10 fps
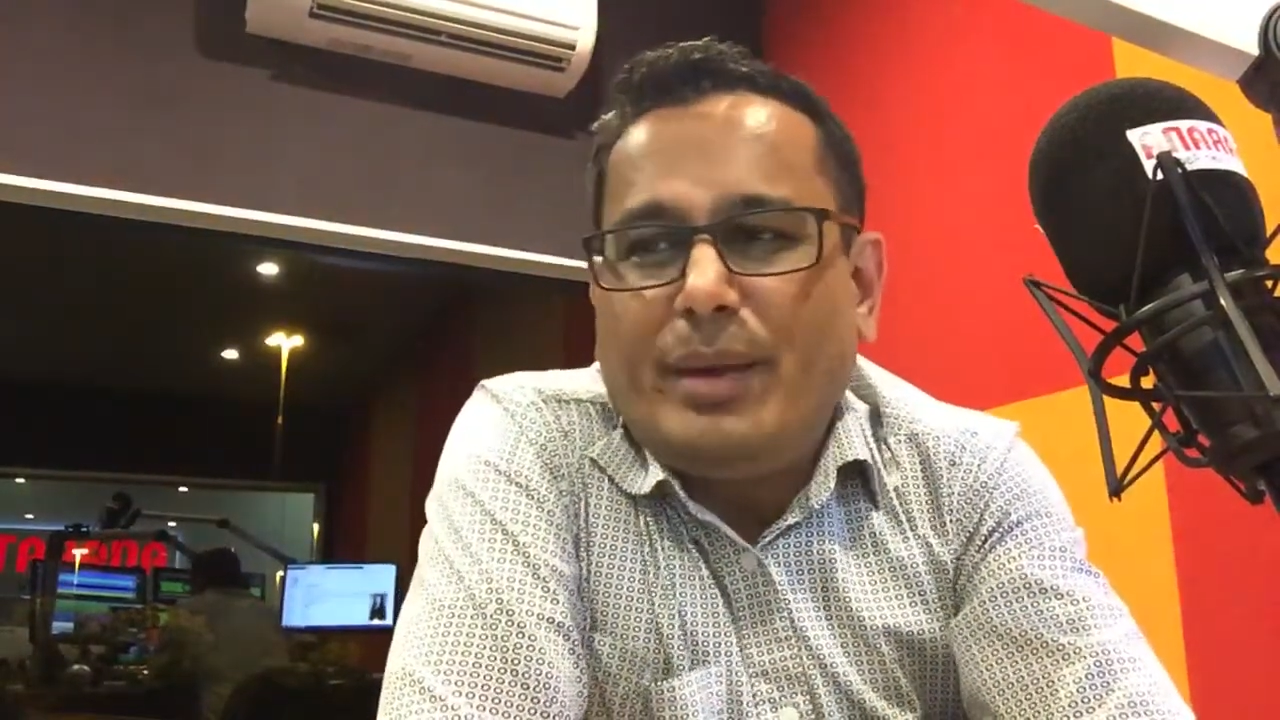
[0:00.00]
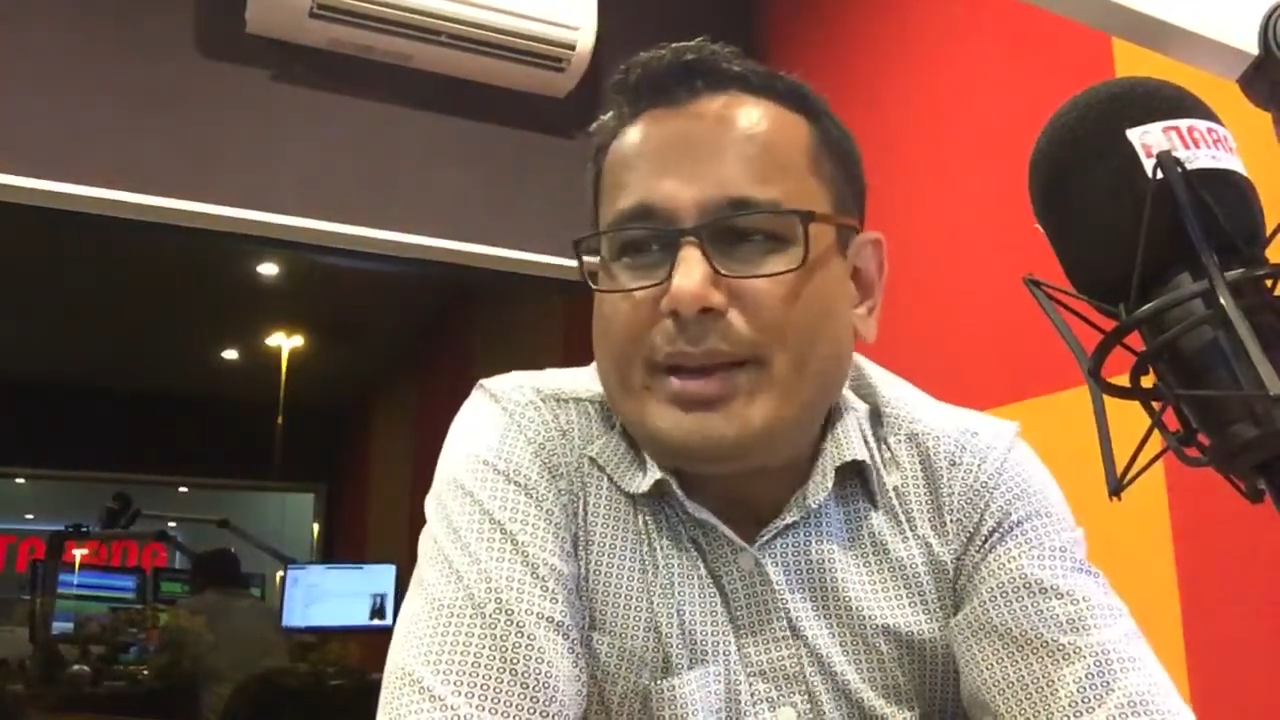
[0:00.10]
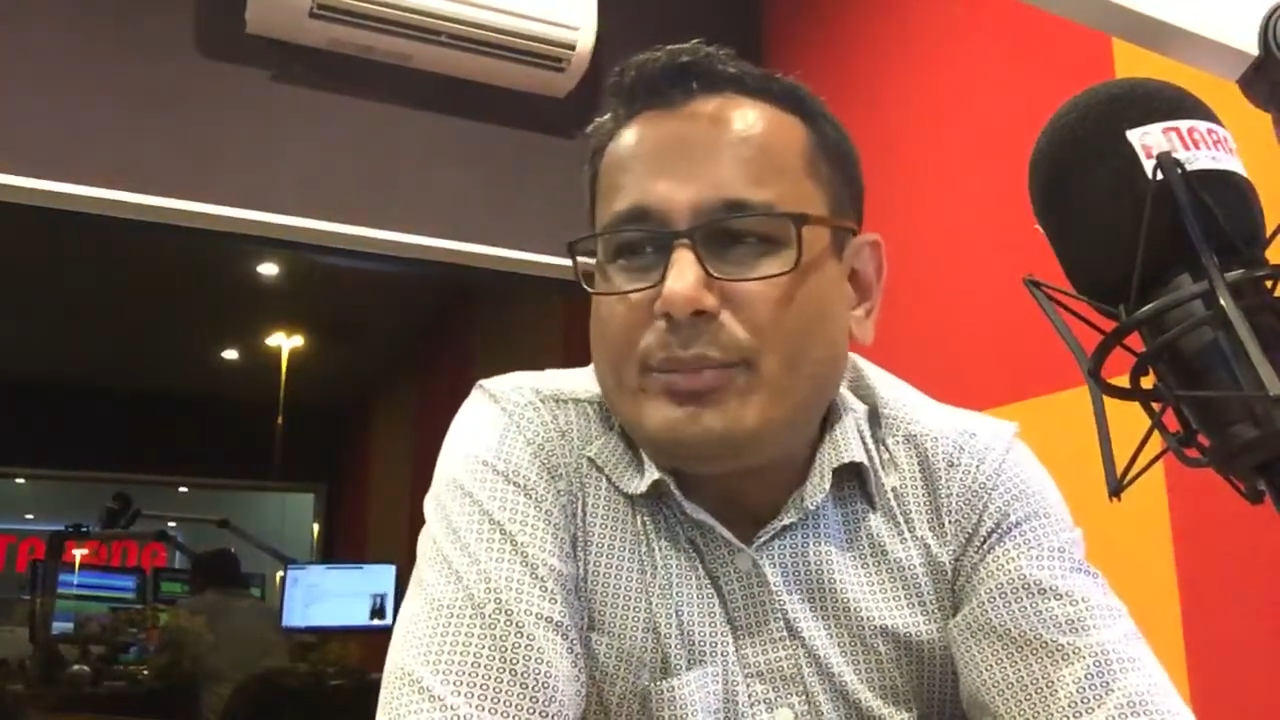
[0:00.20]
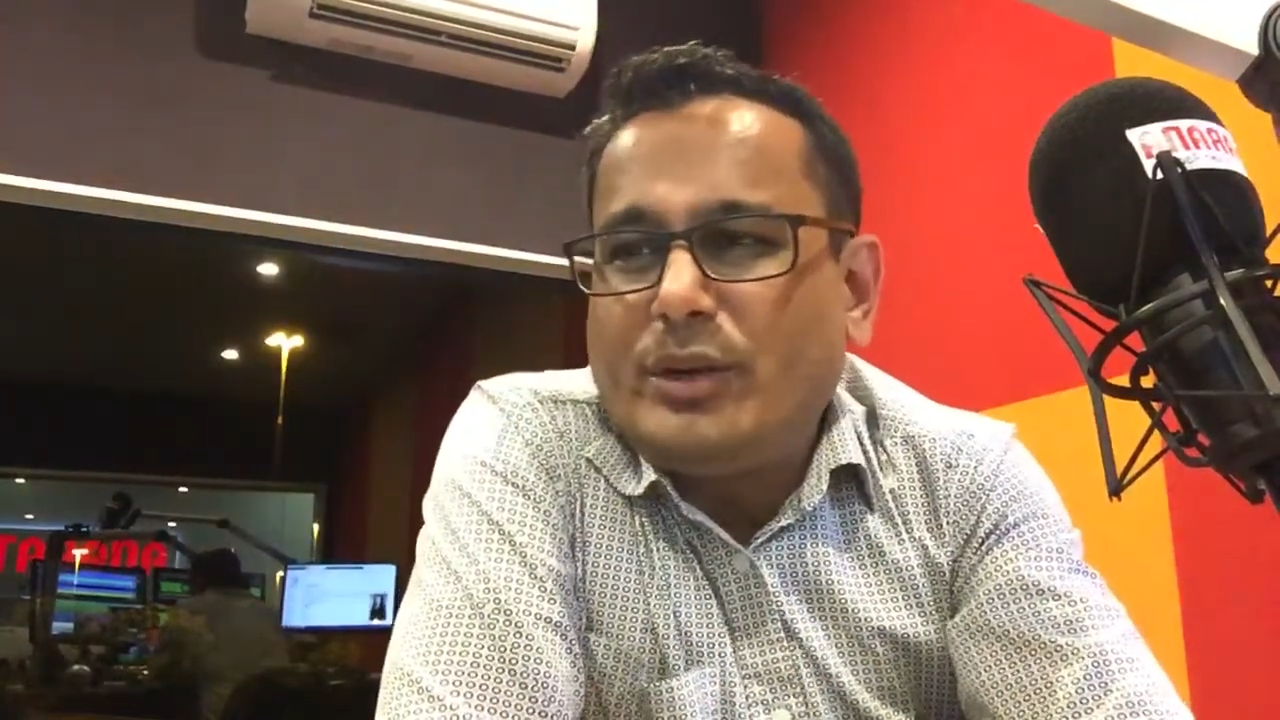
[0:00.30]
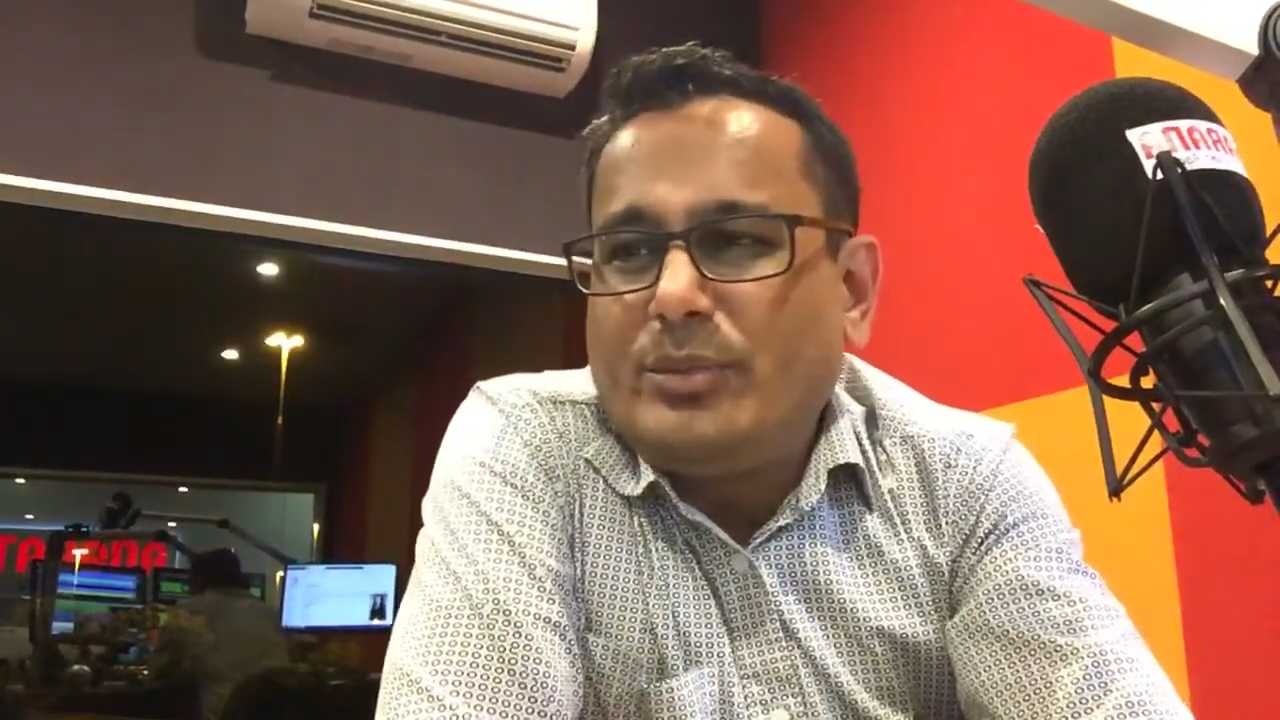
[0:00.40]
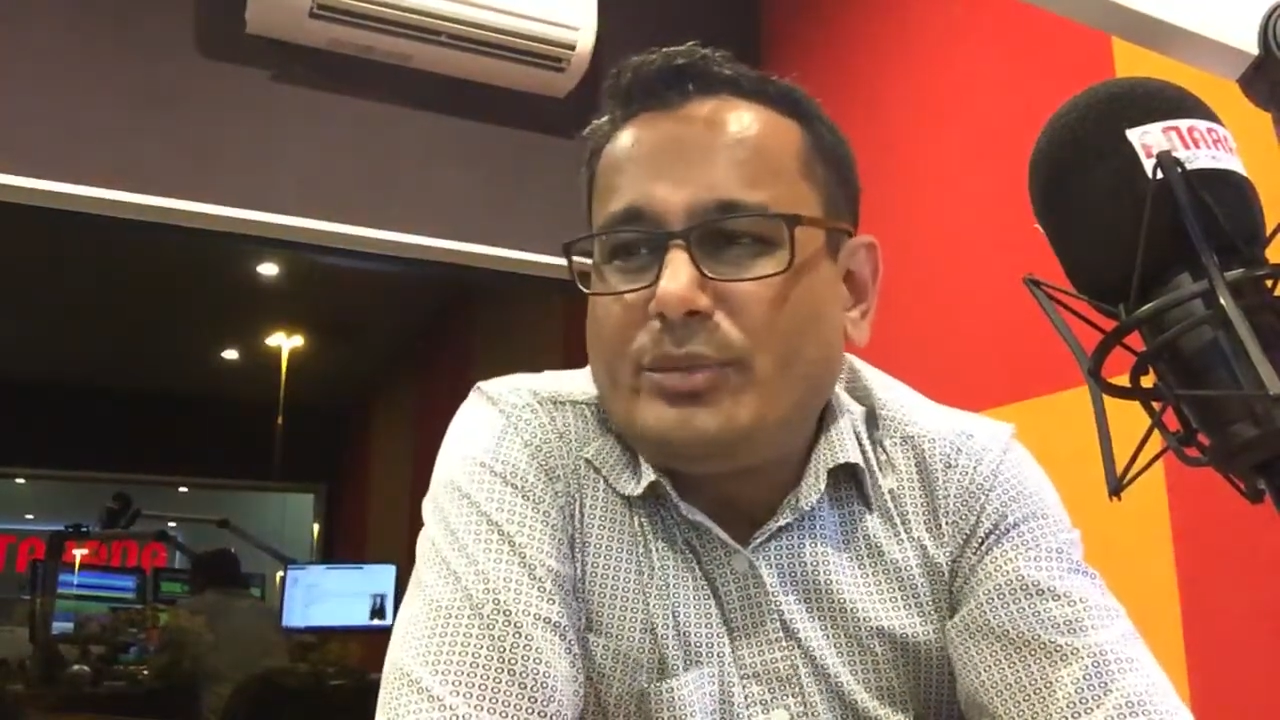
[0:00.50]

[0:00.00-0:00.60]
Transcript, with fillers: मैन पूनम